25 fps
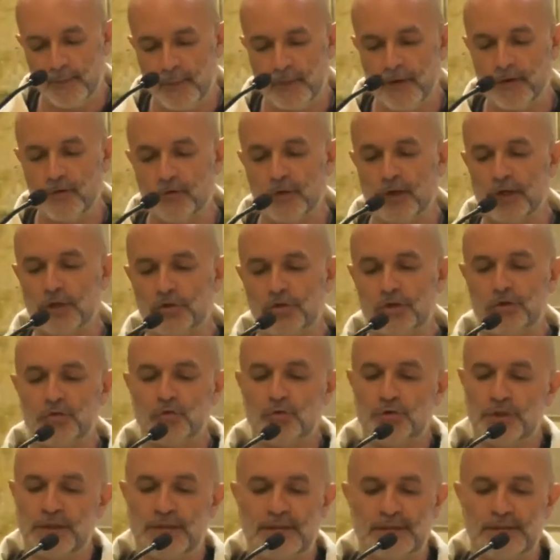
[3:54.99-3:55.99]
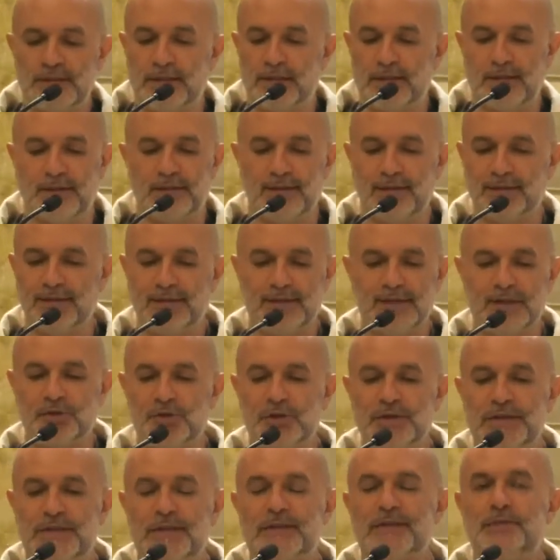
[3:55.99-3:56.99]
Allora Gesù ci sta,
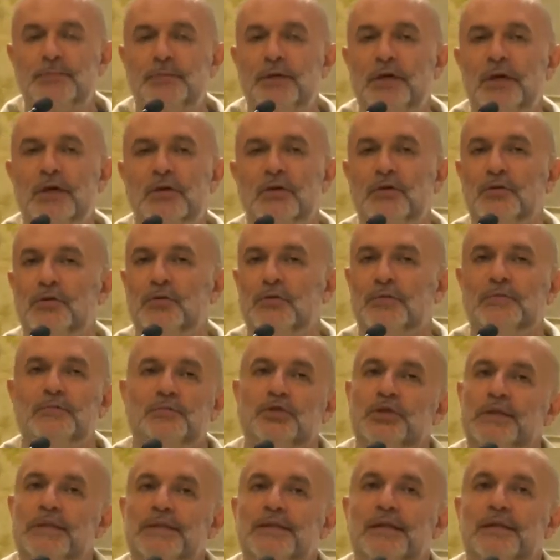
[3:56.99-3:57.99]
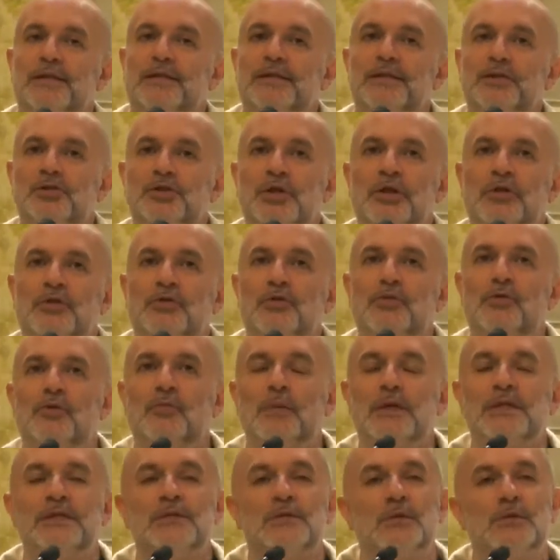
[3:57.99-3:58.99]
ci sta spiegando, ci sta dicendo
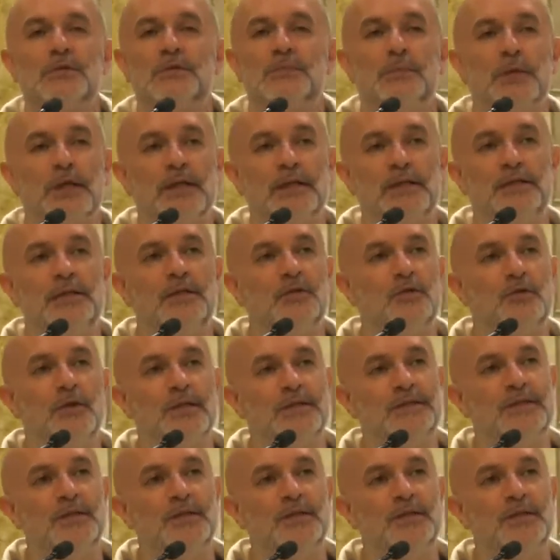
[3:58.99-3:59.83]
com'è sto spartito da